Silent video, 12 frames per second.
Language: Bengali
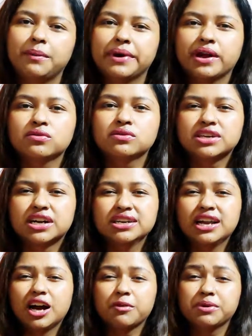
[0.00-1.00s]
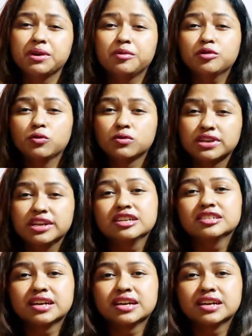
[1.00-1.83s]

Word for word: আমার এখন শাড়ি লাগবে না আমার অনেক